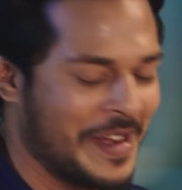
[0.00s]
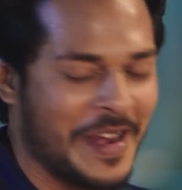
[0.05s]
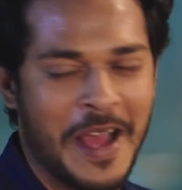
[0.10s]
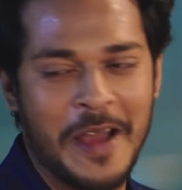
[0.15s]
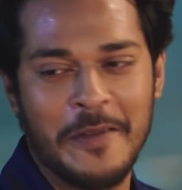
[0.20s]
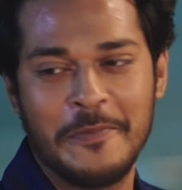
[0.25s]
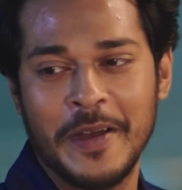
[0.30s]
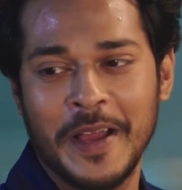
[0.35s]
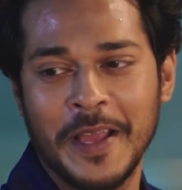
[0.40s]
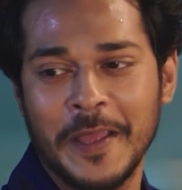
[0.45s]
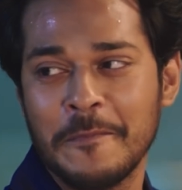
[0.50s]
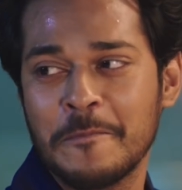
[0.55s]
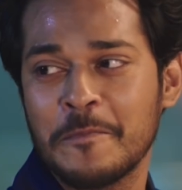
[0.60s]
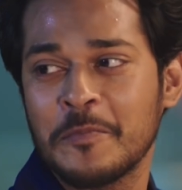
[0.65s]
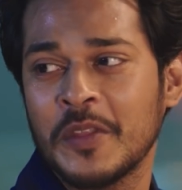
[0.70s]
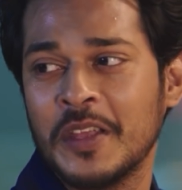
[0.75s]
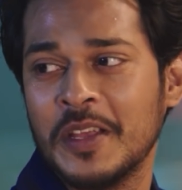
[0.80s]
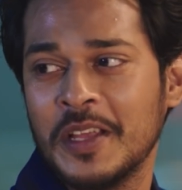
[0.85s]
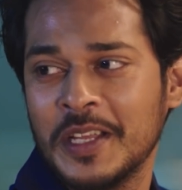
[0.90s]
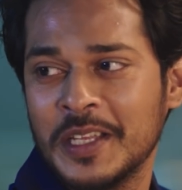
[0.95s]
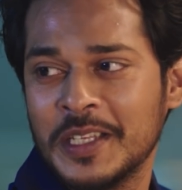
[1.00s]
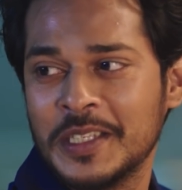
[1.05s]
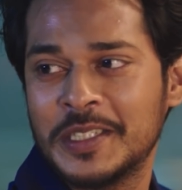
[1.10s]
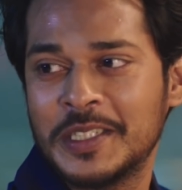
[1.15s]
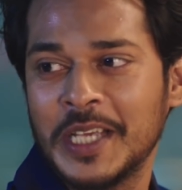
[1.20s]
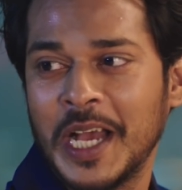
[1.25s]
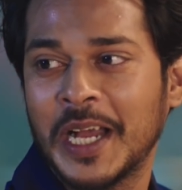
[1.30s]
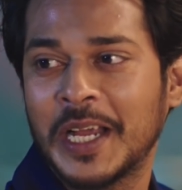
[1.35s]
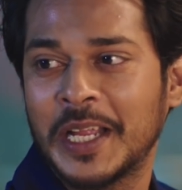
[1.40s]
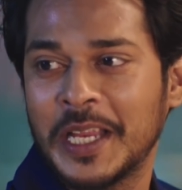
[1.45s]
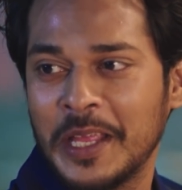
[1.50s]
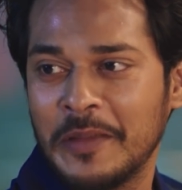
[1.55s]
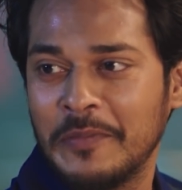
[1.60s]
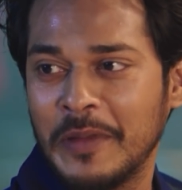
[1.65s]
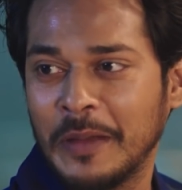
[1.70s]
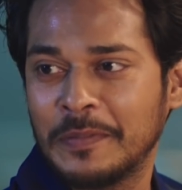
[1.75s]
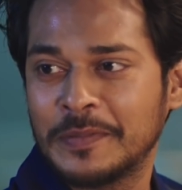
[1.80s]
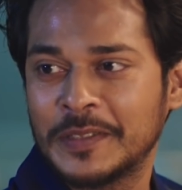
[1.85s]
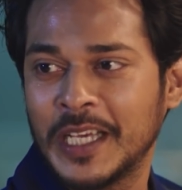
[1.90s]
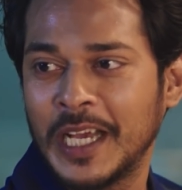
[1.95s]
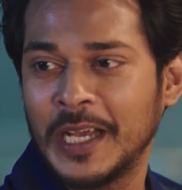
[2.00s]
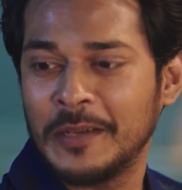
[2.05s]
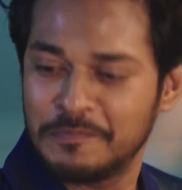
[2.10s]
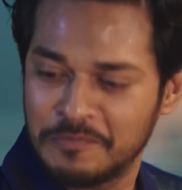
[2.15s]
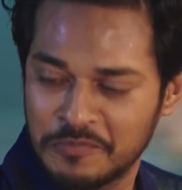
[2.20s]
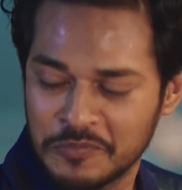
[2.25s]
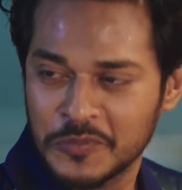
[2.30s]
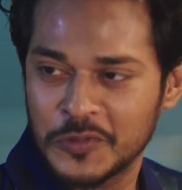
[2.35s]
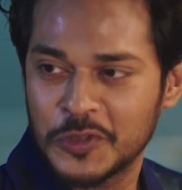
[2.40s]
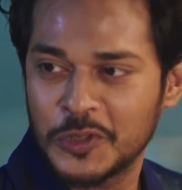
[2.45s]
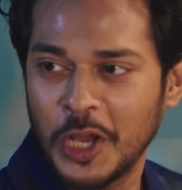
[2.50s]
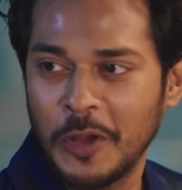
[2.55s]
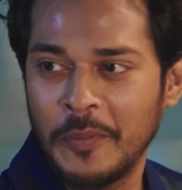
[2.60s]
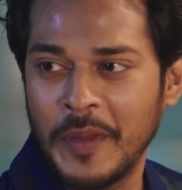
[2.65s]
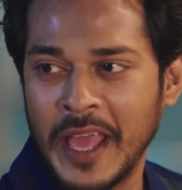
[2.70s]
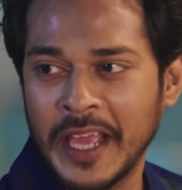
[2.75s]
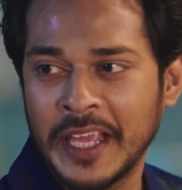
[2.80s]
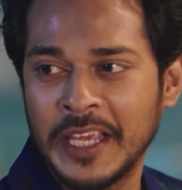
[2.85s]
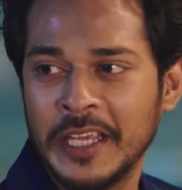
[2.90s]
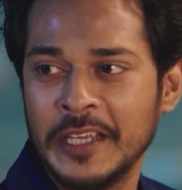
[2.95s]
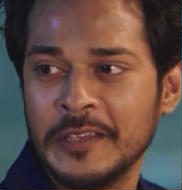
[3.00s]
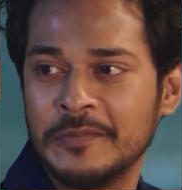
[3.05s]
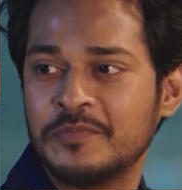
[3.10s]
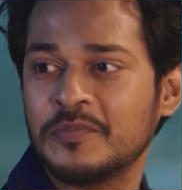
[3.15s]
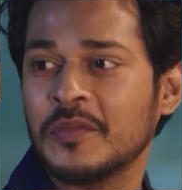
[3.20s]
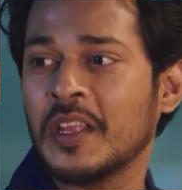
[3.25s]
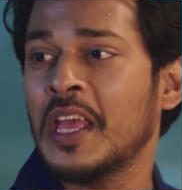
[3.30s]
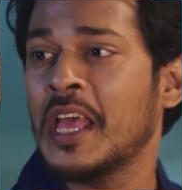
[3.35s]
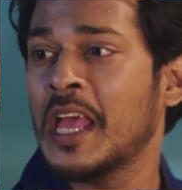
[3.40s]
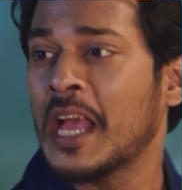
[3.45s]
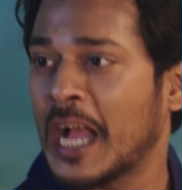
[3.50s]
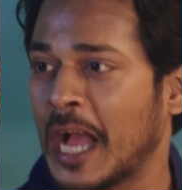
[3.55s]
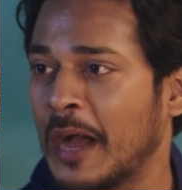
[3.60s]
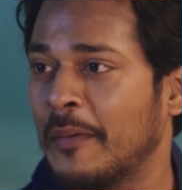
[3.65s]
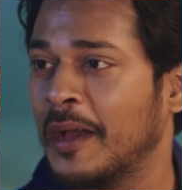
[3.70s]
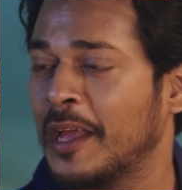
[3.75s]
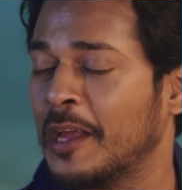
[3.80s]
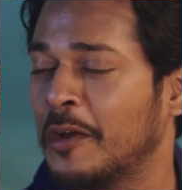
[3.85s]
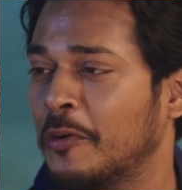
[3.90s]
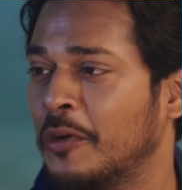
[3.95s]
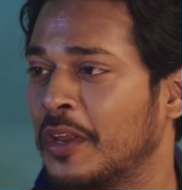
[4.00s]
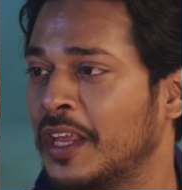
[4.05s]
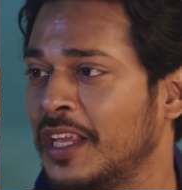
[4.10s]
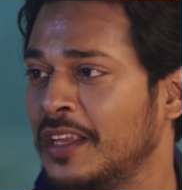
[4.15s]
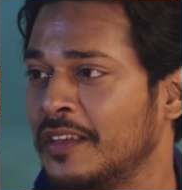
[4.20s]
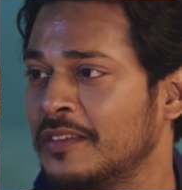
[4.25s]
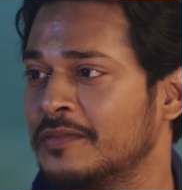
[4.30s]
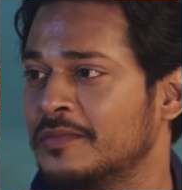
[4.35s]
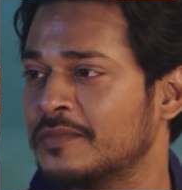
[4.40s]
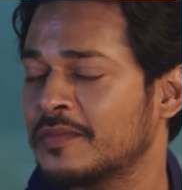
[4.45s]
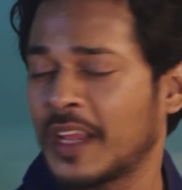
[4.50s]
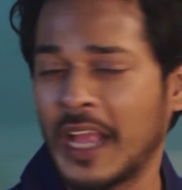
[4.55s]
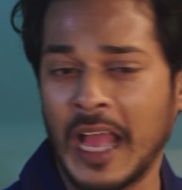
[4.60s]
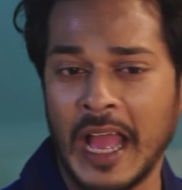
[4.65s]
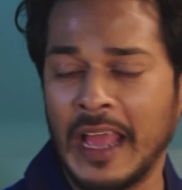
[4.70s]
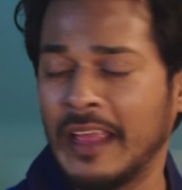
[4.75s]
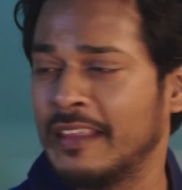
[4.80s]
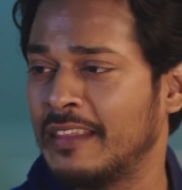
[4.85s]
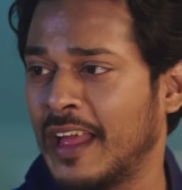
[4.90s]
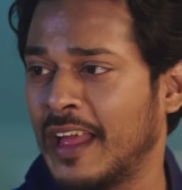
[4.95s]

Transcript: আরে না ভাই চাকরি ব্যবসা সব একই কামাই করি খাই